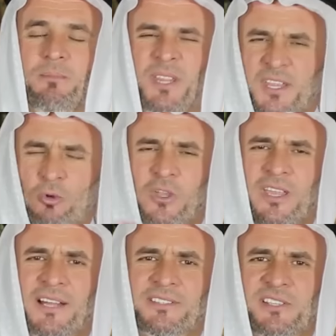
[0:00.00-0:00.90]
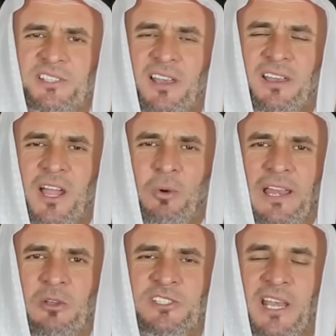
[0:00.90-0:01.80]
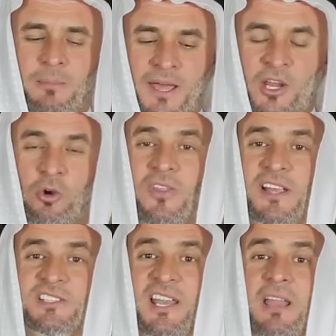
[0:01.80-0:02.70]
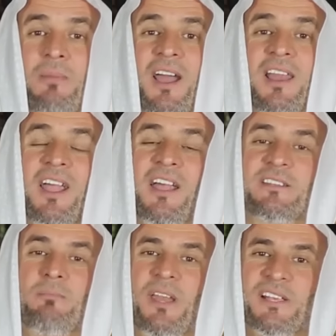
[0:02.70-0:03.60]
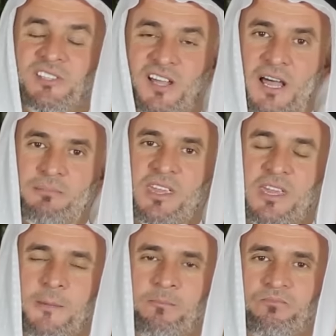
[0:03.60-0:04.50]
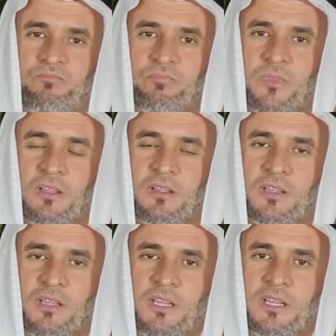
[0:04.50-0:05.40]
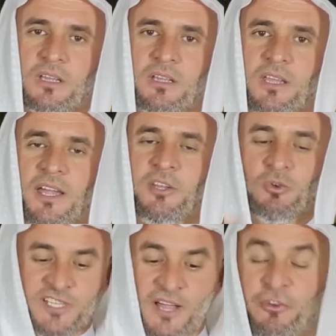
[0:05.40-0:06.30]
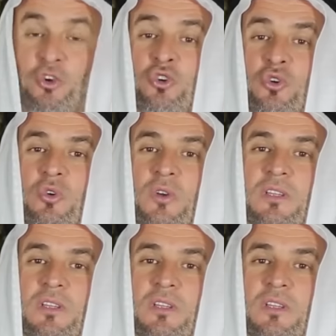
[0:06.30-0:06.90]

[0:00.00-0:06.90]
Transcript: من ذوقياته صلى الله عليه وسلم أنه إذا سلم على أحد من أصحابه يعني يصافحه